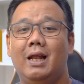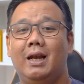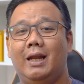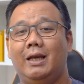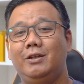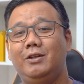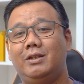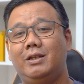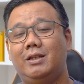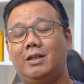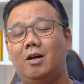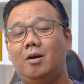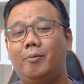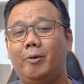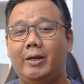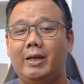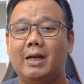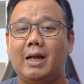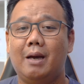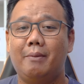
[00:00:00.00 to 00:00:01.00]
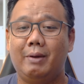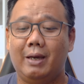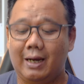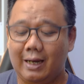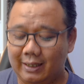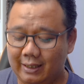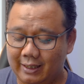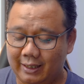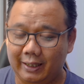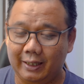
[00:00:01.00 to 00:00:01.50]
Lanjut kita ngomongin
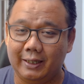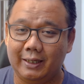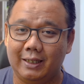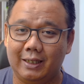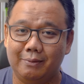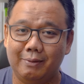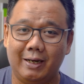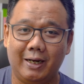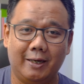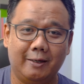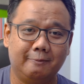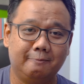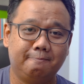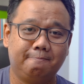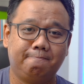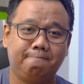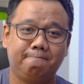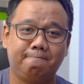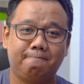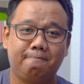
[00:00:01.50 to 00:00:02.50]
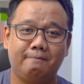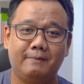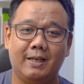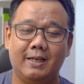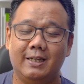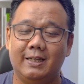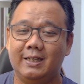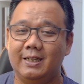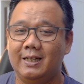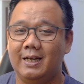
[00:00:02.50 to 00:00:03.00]
kameranya nih, gimana?
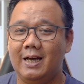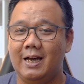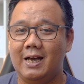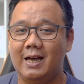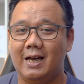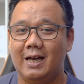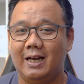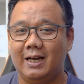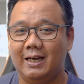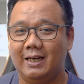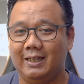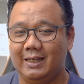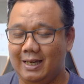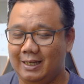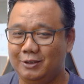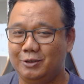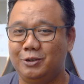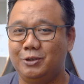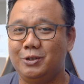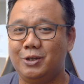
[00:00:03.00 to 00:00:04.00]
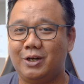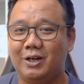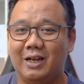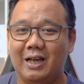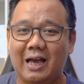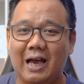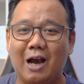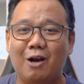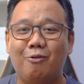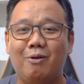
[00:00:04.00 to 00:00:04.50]
Ah, uh, ya
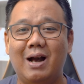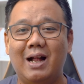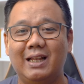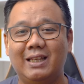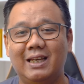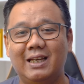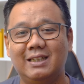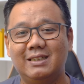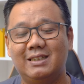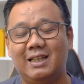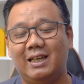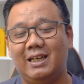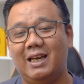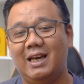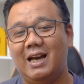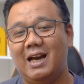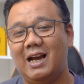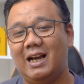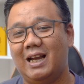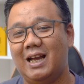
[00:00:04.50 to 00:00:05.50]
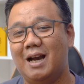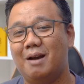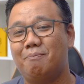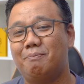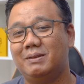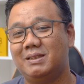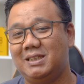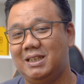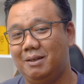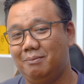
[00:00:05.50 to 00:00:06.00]
jujur awalnya saya
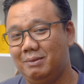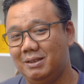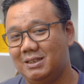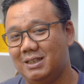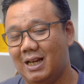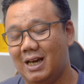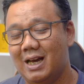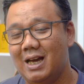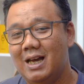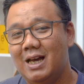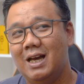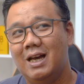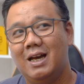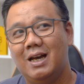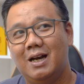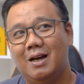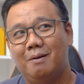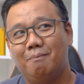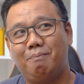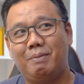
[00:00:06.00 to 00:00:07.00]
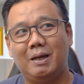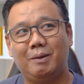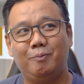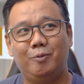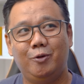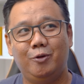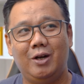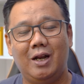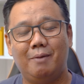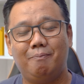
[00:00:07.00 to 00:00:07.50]
agak pesimis lah.
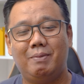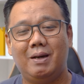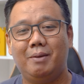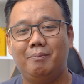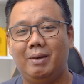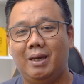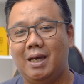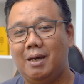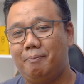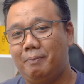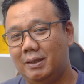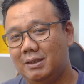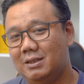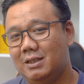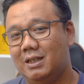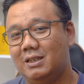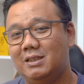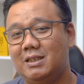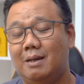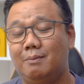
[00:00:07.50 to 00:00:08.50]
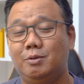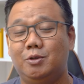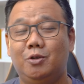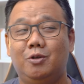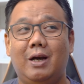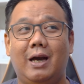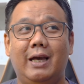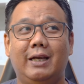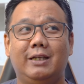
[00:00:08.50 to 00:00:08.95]
48 megapiksel Samsung